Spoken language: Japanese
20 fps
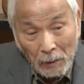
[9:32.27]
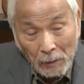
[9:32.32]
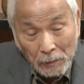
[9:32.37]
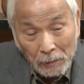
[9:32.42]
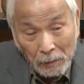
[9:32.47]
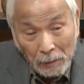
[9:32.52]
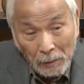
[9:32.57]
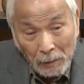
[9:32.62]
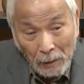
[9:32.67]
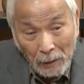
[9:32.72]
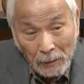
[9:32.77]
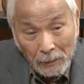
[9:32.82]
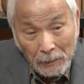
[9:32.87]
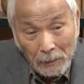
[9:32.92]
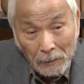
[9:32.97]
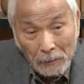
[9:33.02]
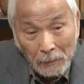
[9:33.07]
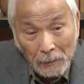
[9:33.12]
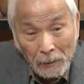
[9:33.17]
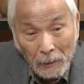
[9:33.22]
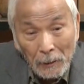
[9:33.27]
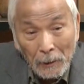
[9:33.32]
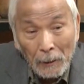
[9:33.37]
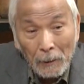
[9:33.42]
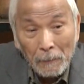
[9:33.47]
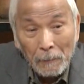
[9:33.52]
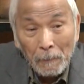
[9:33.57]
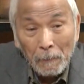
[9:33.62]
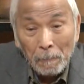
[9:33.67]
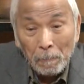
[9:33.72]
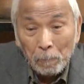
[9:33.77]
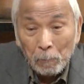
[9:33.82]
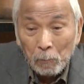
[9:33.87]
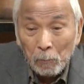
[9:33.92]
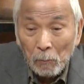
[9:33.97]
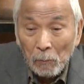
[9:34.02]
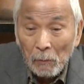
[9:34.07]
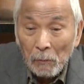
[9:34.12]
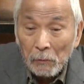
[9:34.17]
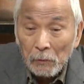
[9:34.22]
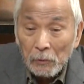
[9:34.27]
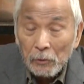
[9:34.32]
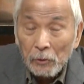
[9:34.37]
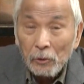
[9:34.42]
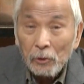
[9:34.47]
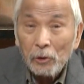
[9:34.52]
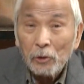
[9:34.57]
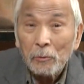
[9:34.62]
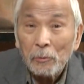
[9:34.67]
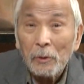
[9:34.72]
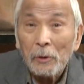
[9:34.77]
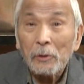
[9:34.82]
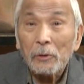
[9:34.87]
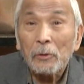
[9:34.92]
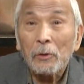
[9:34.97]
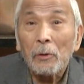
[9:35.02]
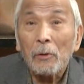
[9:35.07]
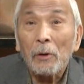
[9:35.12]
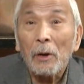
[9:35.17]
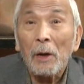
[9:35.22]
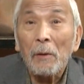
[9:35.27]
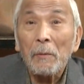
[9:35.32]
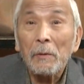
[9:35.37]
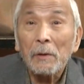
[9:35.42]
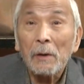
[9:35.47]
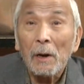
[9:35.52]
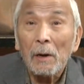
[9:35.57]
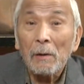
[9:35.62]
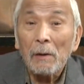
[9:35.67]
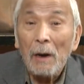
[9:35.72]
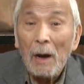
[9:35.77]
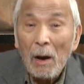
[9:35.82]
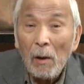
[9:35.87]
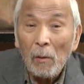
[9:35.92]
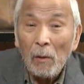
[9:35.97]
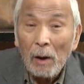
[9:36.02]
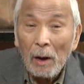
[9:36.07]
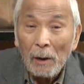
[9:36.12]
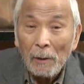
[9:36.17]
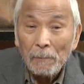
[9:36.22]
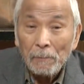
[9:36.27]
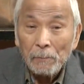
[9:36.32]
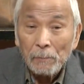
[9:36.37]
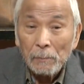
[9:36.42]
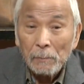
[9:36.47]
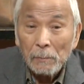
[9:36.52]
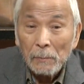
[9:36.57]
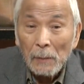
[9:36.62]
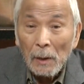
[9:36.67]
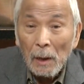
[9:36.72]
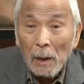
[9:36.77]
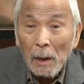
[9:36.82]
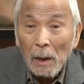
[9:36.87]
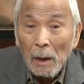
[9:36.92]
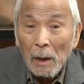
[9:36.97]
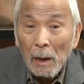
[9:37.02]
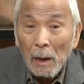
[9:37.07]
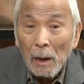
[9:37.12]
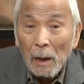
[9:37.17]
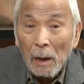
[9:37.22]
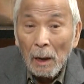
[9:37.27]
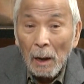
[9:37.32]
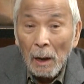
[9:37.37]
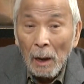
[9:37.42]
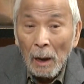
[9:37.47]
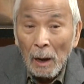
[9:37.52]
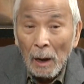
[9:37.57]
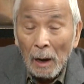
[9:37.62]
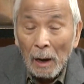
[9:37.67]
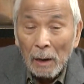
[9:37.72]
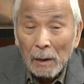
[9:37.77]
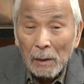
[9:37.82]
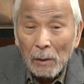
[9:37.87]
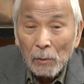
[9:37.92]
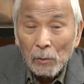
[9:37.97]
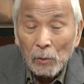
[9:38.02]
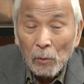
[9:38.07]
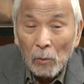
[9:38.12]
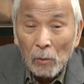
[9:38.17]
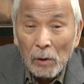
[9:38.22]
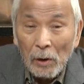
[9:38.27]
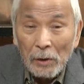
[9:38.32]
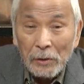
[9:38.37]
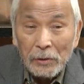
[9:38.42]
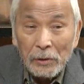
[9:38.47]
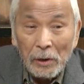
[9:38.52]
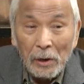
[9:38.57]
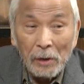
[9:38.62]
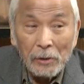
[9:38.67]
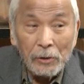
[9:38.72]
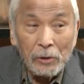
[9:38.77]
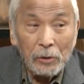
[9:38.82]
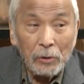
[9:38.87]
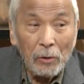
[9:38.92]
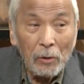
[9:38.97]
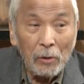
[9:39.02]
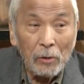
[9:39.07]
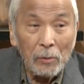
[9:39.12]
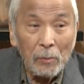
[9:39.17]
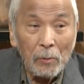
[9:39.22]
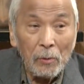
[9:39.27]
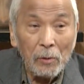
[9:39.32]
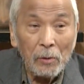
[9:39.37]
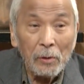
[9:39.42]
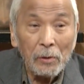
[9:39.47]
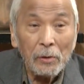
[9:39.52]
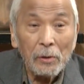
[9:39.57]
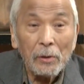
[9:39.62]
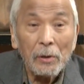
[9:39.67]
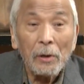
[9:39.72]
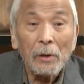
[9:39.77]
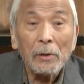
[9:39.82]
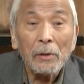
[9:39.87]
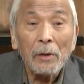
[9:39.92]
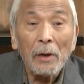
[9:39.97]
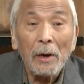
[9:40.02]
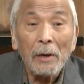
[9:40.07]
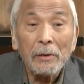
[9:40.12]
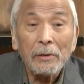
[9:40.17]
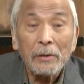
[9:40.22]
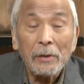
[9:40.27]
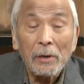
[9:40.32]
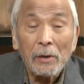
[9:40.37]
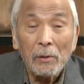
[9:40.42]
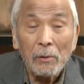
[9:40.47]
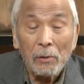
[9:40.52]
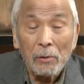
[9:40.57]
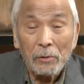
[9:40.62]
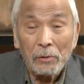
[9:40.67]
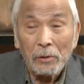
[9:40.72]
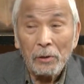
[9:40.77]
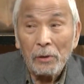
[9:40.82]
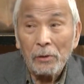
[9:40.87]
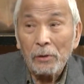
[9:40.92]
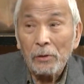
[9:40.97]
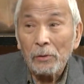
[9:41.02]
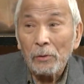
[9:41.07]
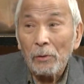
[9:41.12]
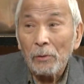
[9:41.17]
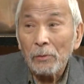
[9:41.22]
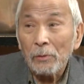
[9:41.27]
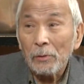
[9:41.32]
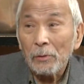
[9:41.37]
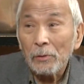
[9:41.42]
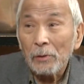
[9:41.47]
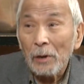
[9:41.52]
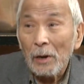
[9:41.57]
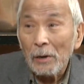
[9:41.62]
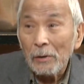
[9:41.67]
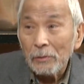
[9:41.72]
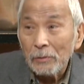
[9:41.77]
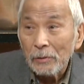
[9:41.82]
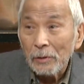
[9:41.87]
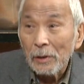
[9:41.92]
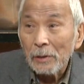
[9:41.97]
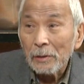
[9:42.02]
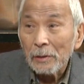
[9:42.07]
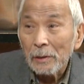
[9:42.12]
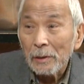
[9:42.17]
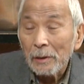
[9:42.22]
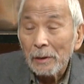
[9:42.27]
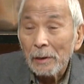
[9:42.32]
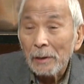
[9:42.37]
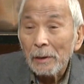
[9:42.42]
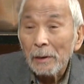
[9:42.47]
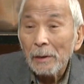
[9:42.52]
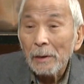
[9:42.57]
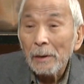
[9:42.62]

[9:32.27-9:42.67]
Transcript: ヤルタ会談であの、はい、ルーズベルトのアメリカの母が、はいはい、あれ本当お母さんが中国貿易で大成功して中国の大ファンで、ね,、